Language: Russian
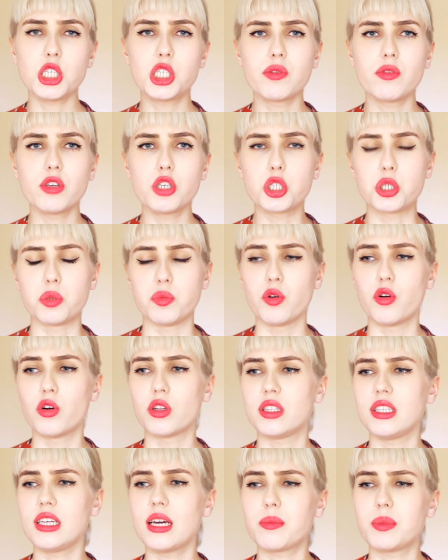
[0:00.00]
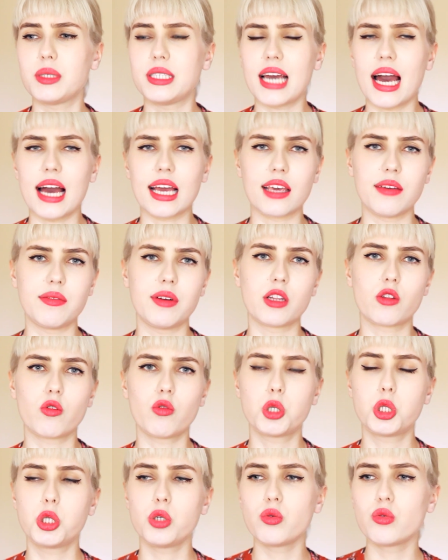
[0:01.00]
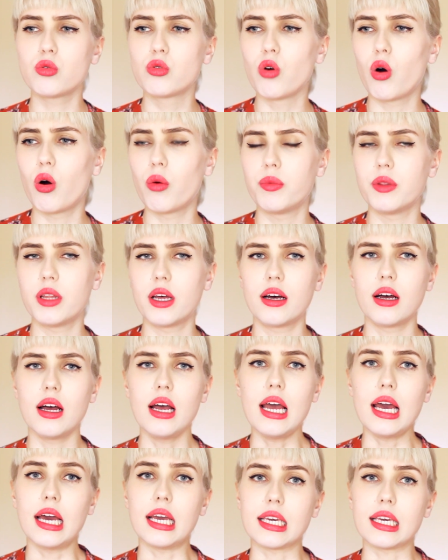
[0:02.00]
ничего не жмет, не обтягивает, очень удобно.